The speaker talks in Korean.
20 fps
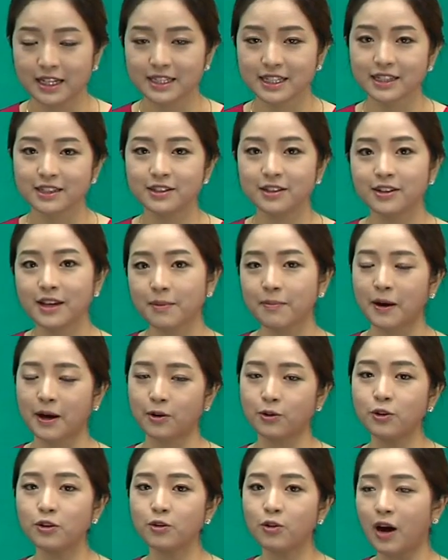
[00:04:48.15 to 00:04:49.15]
자, 이게
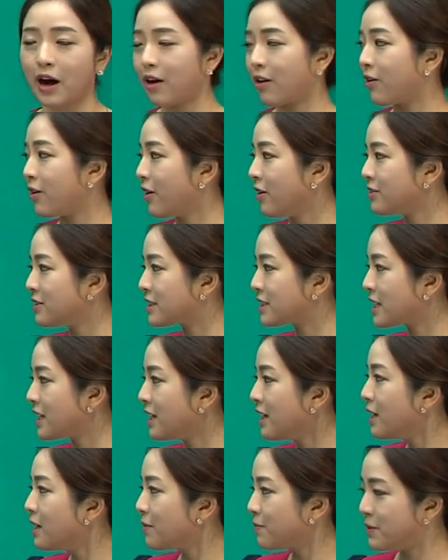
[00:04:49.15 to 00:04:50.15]
바로 과거,
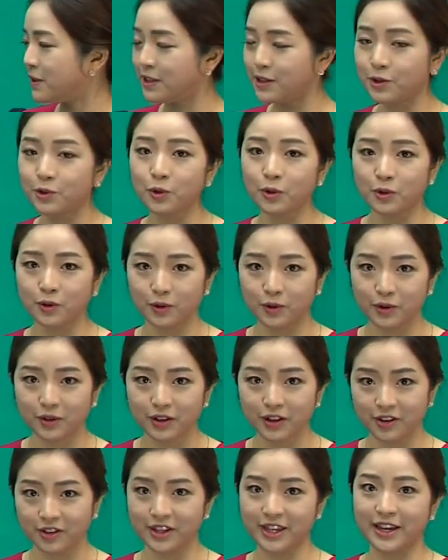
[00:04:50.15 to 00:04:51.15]
현재
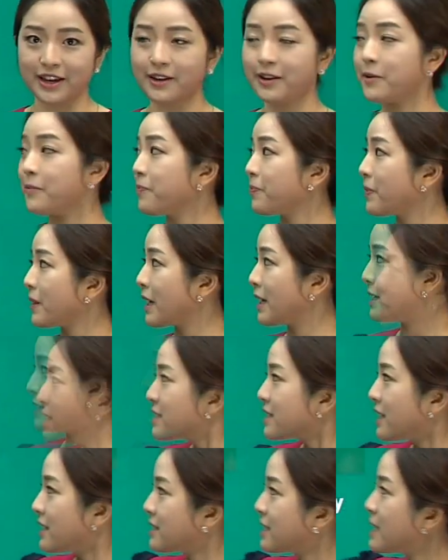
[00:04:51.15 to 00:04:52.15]
비교형이에요.
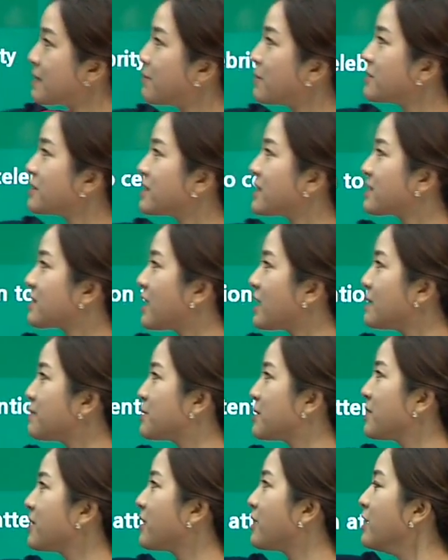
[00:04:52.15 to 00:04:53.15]
자, 세 번째
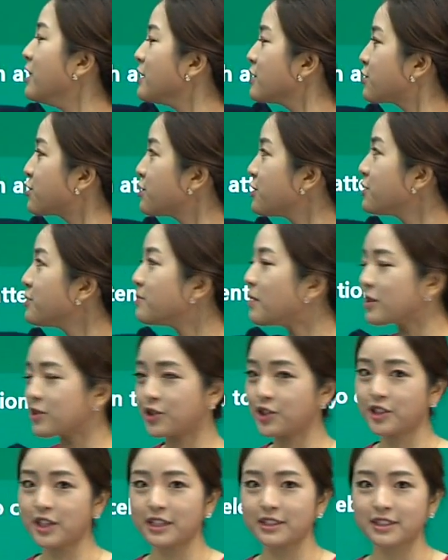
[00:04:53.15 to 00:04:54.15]
타입은요. too
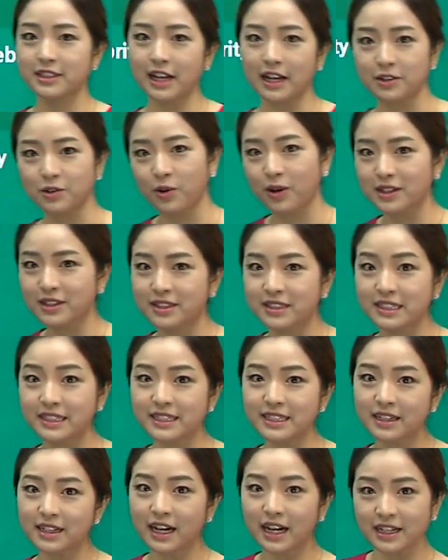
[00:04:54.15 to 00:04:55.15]
much라는 단어가
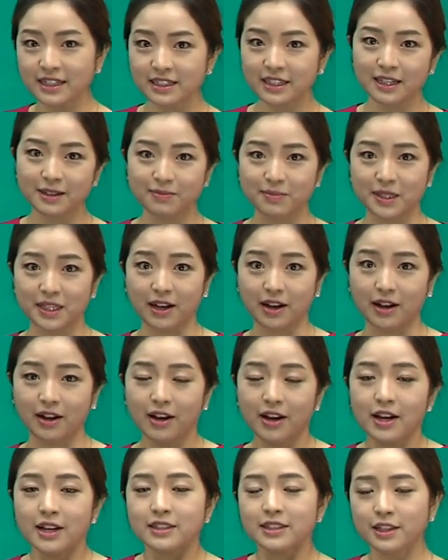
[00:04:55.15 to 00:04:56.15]
등장할 때입니다.
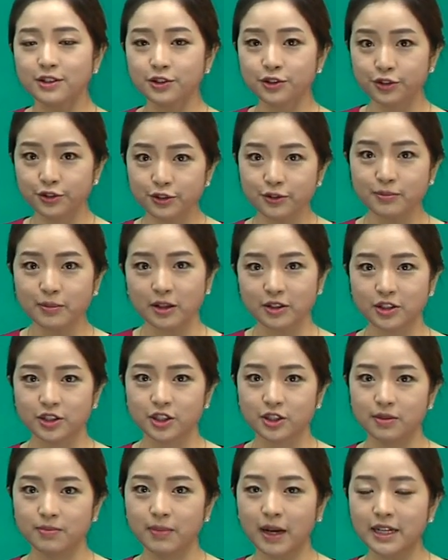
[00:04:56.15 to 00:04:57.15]
자, too
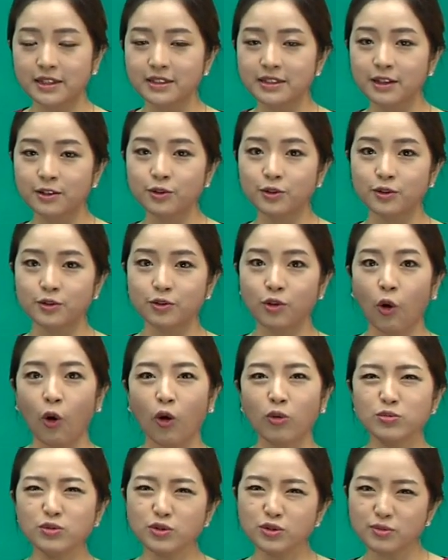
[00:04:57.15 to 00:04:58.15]
much 말 그대로
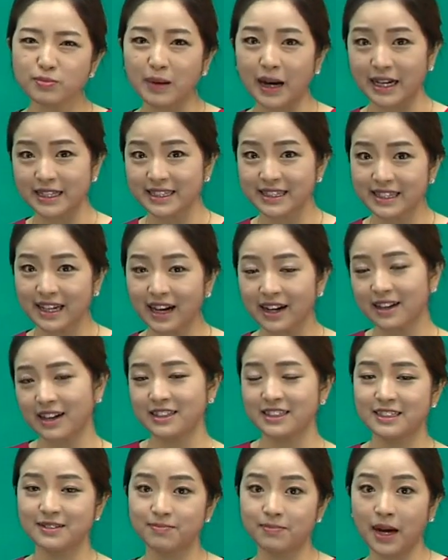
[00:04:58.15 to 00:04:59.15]
너무
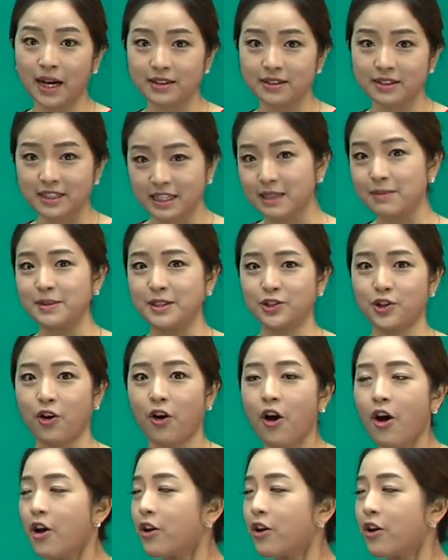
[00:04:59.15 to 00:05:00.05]
많다라는 마, 느낌이죠.